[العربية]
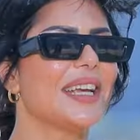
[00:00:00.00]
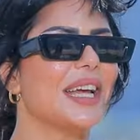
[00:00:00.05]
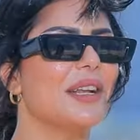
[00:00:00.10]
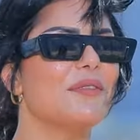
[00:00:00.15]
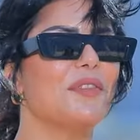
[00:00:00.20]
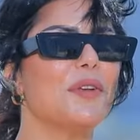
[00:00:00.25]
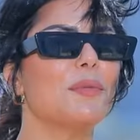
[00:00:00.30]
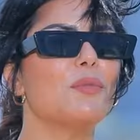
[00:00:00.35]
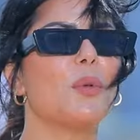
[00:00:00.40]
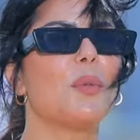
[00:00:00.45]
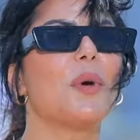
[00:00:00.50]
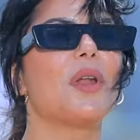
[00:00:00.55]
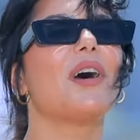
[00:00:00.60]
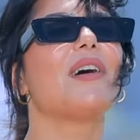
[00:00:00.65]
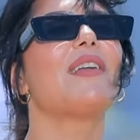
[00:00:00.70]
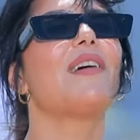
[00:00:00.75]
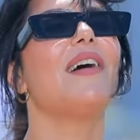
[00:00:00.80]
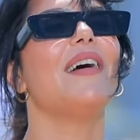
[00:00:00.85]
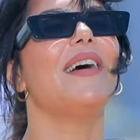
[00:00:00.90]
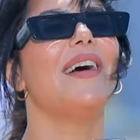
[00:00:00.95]
كان في مباراه
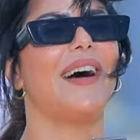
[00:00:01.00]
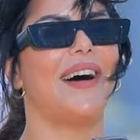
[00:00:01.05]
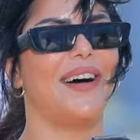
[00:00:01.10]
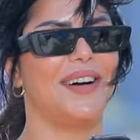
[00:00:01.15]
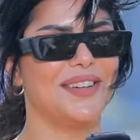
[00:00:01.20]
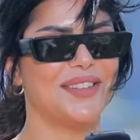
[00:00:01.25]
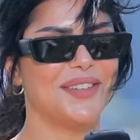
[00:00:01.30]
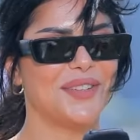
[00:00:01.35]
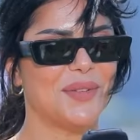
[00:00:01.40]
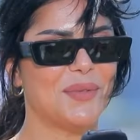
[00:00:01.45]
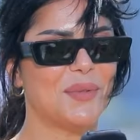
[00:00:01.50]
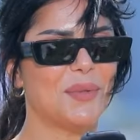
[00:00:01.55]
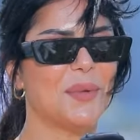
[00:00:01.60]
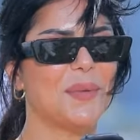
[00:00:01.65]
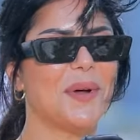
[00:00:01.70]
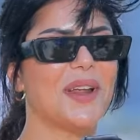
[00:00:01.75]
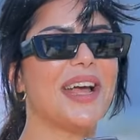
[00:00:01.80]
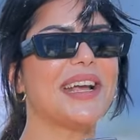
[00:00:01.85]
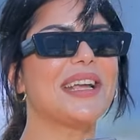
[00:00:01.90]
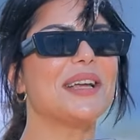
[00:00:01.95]
رائعه
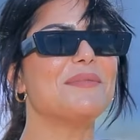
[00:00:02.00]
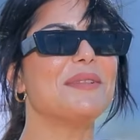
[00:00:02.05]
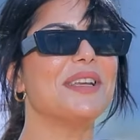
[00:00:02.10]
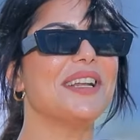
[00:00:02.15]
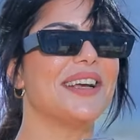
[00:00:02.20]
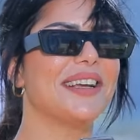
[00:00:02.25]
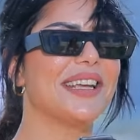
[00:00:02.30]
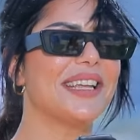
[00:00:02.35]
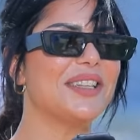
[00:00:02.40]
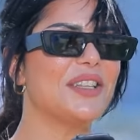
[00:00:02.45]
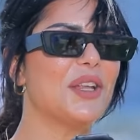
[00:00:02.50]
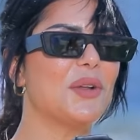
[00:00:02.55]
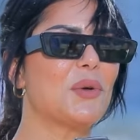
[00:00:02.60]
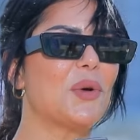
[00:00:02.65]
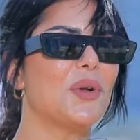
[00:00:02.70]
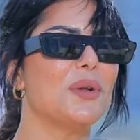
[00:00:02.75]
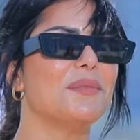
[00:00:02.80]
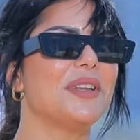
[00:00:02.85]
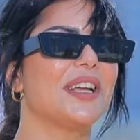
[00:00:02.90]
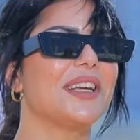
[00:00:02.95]
ومباراه جميله جدا
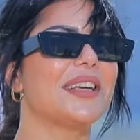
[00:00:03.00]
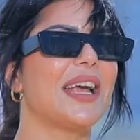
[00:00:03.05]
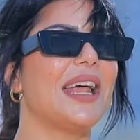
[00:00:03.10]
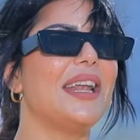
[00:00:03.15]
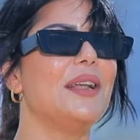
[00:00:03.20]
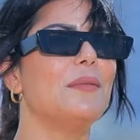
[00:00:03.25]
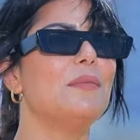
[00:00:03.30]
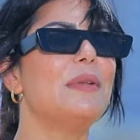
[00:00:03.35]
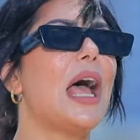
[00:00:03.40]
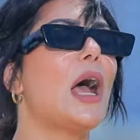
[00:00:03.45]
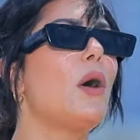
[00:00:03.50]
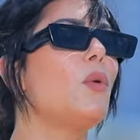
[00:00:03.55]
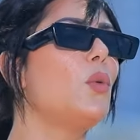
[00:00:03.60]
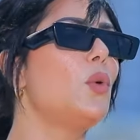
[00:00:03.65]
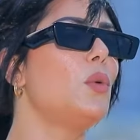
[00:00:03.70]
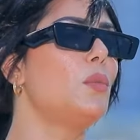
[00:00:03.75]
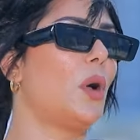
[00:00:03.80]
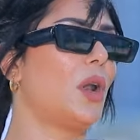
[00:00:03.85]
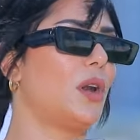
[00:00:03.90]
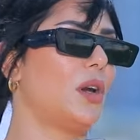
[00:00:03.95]
كنا بنتكلم
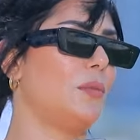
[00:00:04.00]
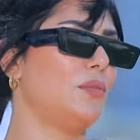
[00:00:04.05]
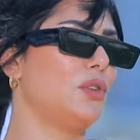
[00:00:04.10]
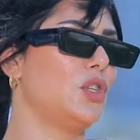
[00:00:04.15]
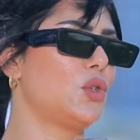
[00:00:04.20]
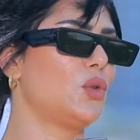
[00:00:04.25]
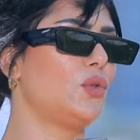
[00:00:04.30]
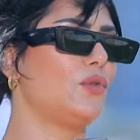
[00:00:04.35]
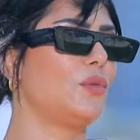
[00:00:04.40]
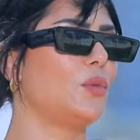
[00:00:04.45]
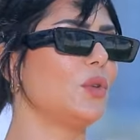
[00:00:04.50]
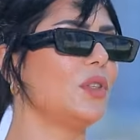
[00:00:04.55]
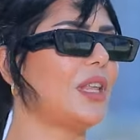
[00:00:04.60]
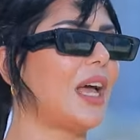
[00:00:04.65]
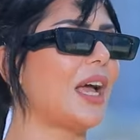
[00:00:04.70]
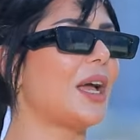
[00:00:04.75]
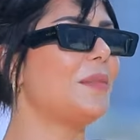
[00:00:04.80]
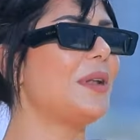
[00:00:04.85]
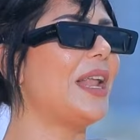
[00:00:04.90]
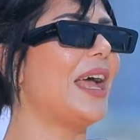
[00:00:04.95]
لاول مره بنشوف
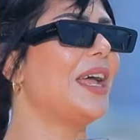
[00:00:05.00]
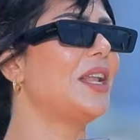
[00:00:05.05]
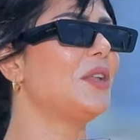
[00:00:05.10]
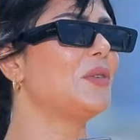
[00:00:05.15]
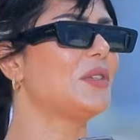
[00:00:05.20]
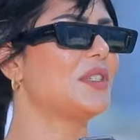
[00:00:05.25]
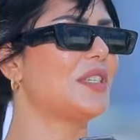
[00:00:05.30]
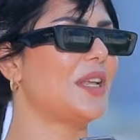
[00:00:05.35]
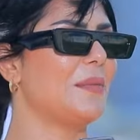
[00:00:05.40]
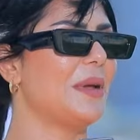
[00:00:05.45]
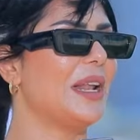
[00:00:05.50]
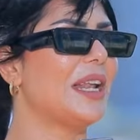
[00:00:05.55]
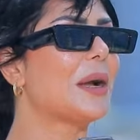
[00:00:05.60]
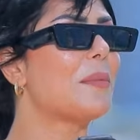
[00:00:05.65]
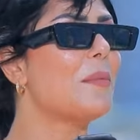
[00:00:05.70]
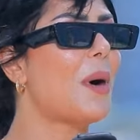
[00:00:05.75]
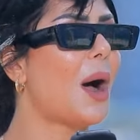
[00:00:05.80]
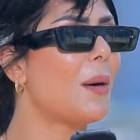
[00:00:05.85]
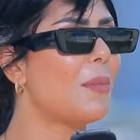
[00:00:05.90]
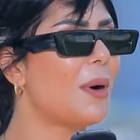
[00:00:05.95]
منتخب الاهلي والزمالك
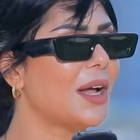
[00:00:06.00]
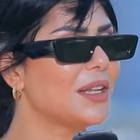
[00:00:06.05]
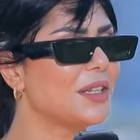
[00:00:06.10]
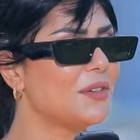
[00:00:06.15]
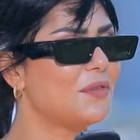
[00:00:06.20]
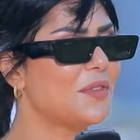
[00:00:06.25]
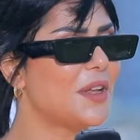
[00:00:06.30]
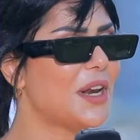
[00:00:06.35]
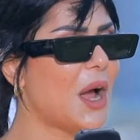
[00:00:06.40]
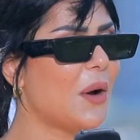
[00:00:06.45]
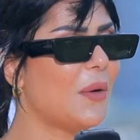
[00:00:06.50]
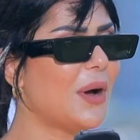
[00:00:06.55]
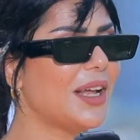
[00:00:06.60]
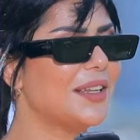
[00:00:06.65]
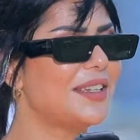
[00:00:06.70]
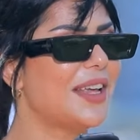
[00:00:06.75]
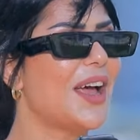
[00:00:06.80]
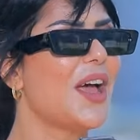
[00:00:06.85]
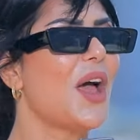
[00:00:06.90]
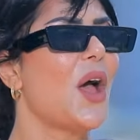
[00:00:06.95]
مع بعض في فرقه
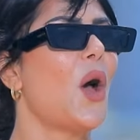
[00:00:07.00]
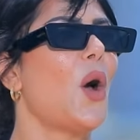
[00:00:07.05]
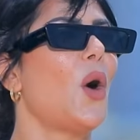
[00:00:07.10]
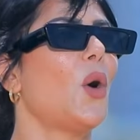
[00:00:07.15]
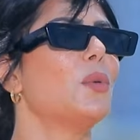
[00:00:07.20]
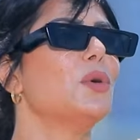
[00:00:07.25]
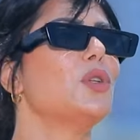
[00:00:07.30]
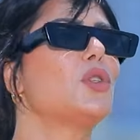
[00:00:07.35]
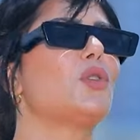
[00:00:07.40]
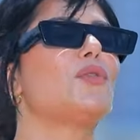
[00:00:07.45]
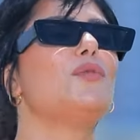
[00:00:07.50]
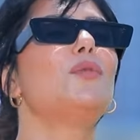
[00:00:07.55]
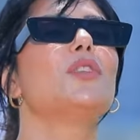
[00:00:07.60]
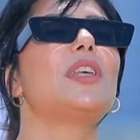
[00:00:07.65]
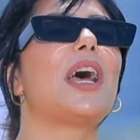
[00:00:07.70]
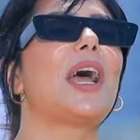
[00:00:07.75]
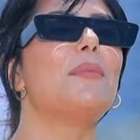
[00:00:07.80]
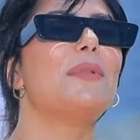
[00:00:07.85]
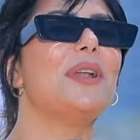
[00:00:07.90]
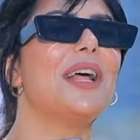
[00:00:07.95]
واحده وبنشوف
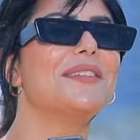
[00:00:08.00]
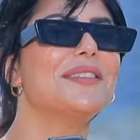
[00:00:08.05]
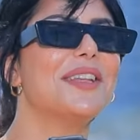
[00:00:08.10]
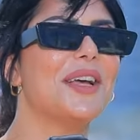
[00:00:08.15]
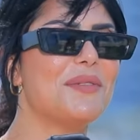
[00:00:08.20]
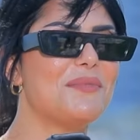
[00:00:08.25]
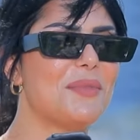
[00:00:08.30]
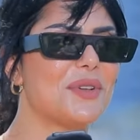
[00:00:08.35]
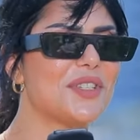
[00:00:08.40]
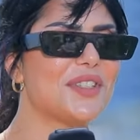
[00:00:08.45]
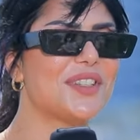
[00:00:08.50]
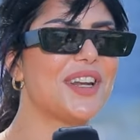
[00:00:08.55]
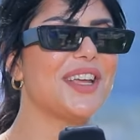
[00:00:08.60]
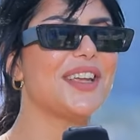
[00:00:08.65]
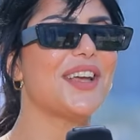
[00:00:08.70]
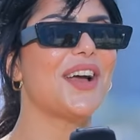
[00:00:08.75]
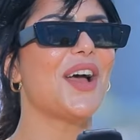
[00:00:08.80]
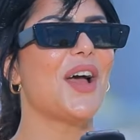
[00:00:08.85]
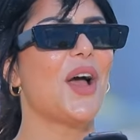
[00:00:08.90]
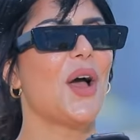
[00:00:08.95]
منتخب الانديه
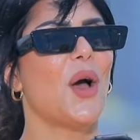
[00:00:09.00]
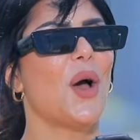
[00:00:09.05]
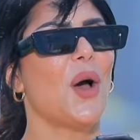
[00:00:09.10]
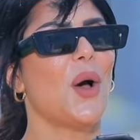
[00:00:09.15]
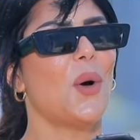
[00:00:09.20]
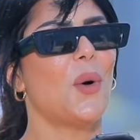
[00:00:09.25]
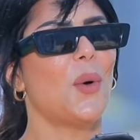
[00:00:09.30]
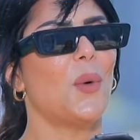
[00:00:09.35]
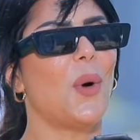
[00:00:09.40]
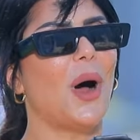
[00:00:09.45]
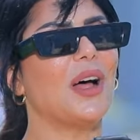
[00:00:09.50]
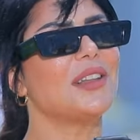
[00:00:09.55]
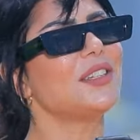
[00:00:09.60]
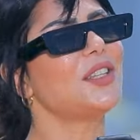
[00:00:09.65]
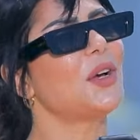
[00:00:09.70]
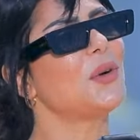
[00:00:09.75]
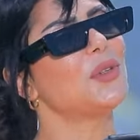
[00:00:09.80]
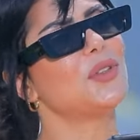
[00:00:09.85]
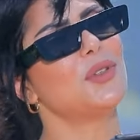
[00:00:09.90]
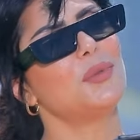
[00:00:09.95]
المصريه
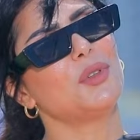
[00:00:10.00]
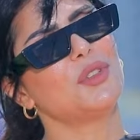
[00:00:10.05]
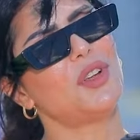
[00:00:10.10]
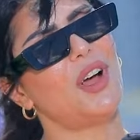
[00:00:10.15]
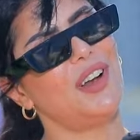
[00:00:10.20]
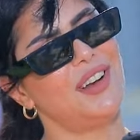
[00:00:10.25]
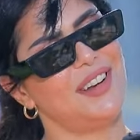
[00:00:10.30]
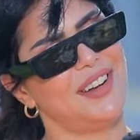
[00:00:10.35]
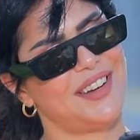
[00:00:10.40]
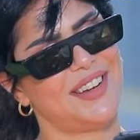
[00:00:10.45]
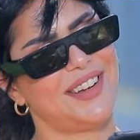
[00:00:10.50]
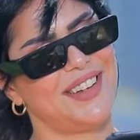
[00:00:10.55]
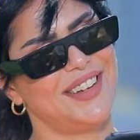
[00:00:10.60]
وحضرتك كنت متالق